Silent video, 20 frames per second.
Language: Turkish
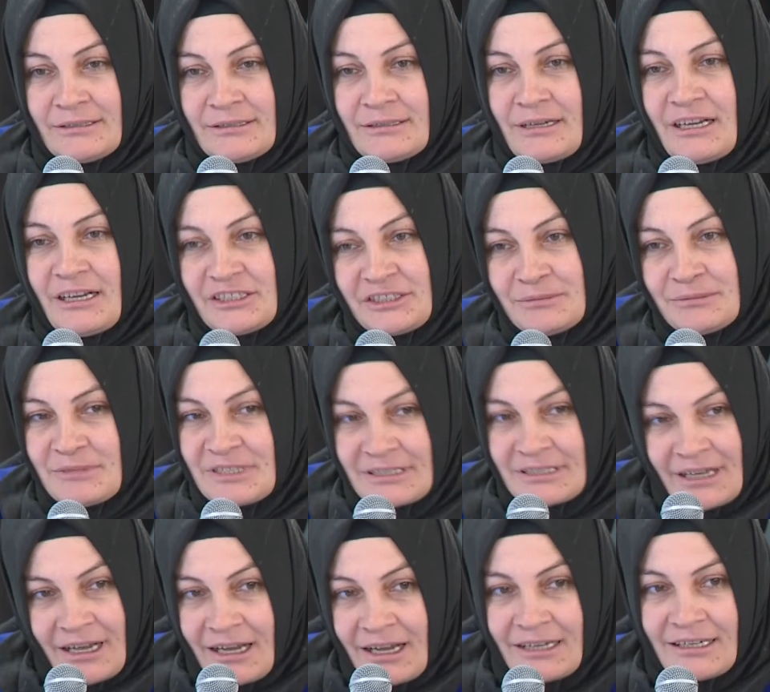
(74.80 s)
Acımız
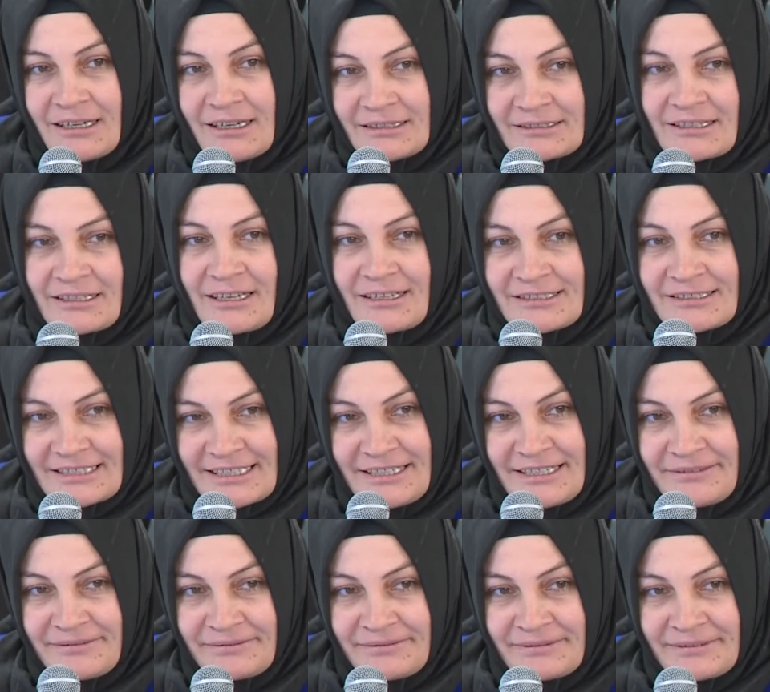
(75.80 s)
hala taze.
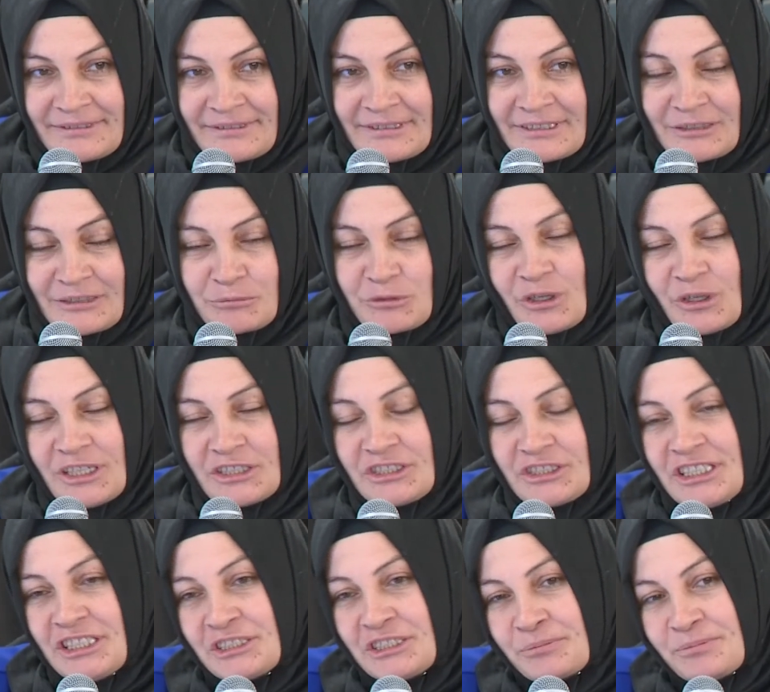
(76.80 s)
Bu acı
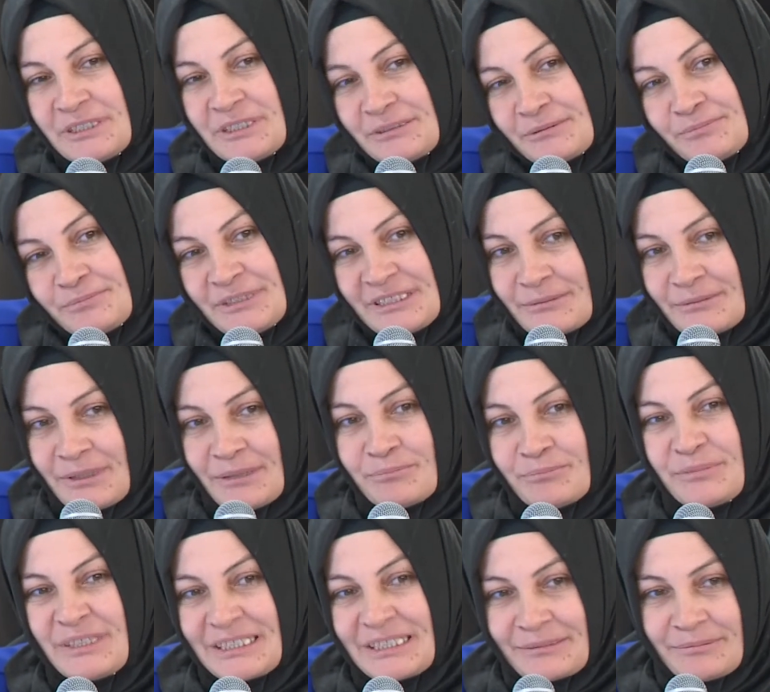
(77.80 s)
hiçbir zaman
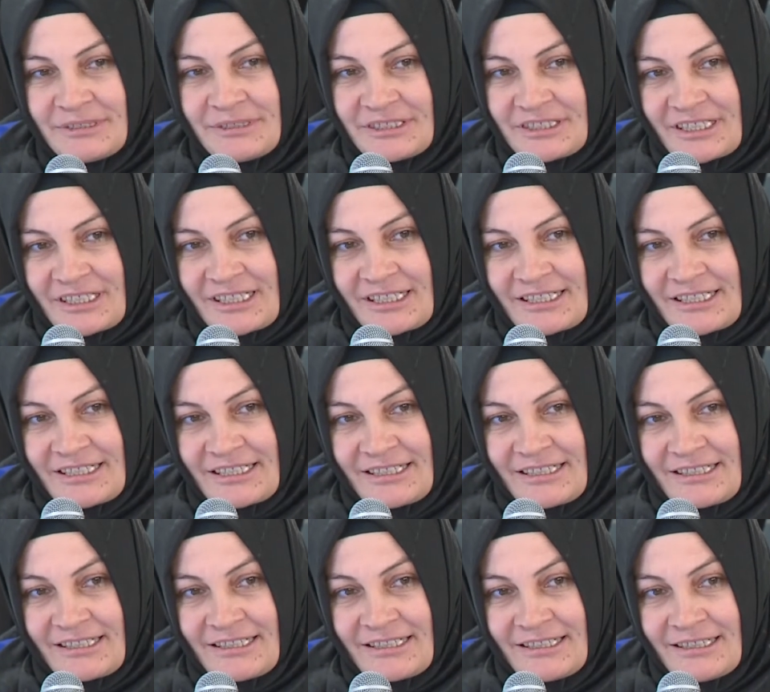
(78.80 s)
bitmeyecek.
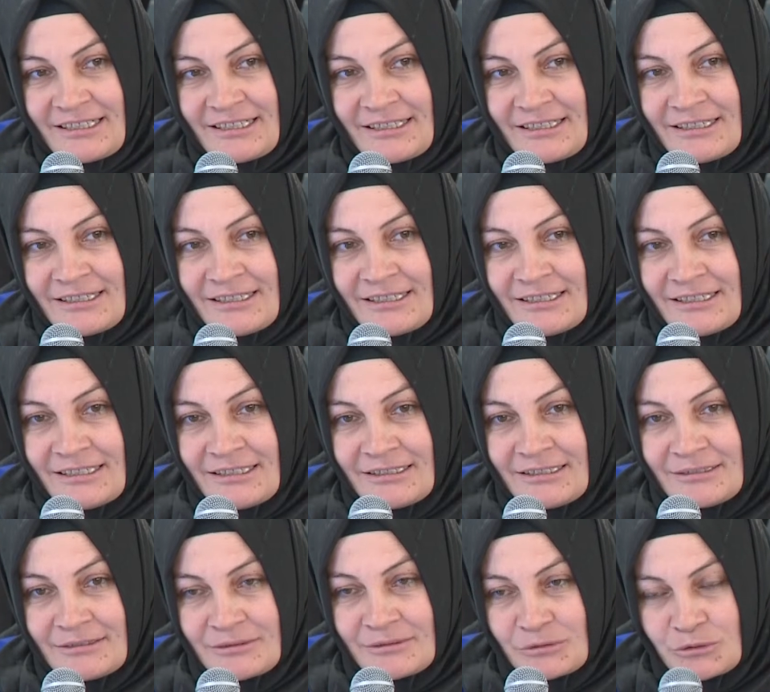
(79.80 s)

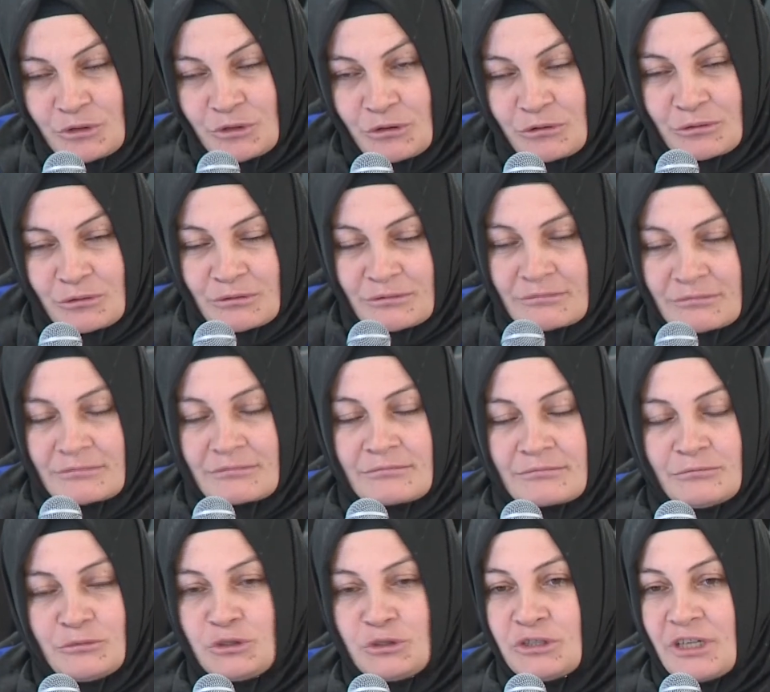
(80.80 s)
Çok
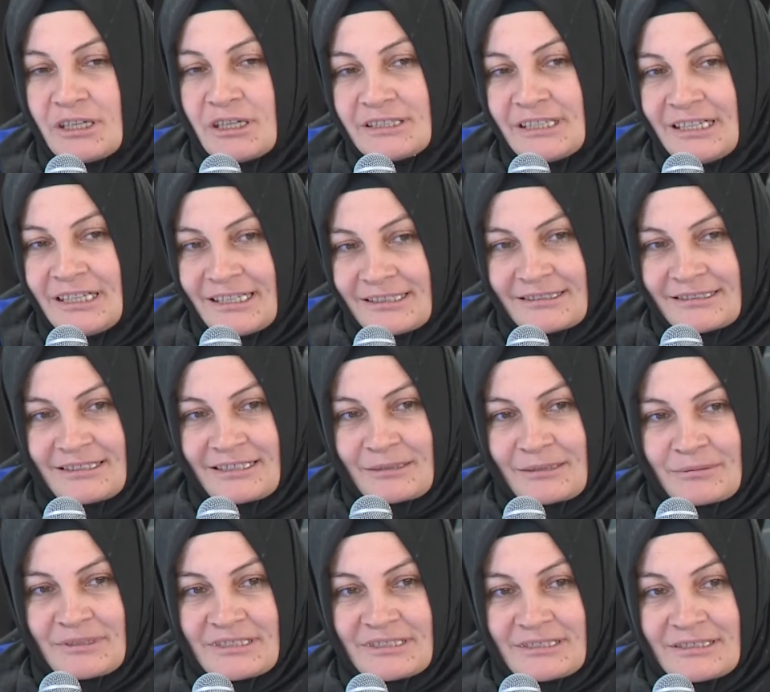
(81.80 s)
mücadele ettik
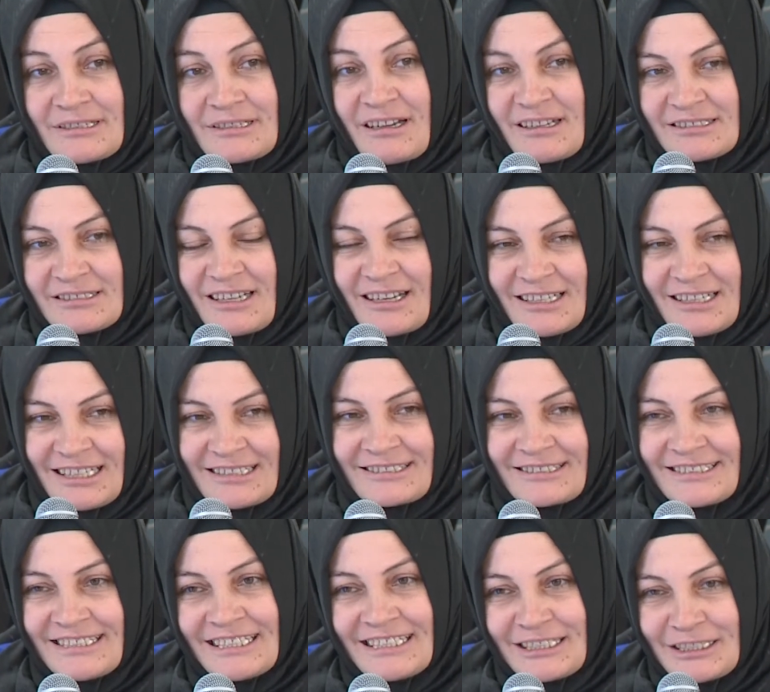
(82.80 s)
biz. Adalet
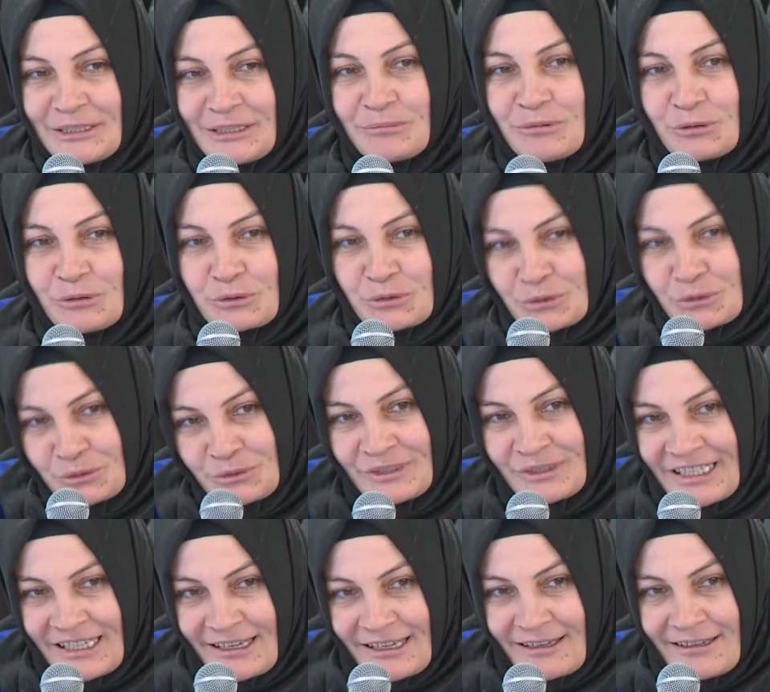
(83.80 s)
yerini bulsun diye.